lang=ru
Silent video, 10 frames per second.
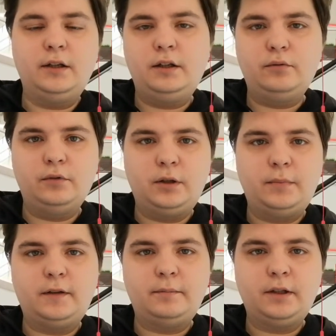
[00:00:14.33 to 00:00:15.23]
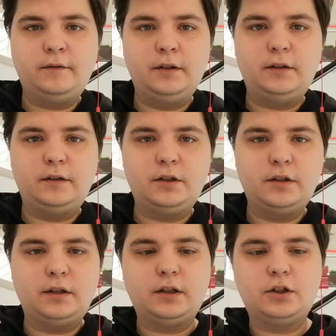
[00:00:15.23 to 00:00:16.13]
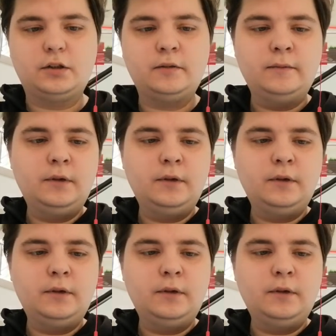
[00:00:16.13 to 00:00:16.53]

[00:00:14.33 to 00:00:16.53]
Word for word: Лио на 5500 затяжек.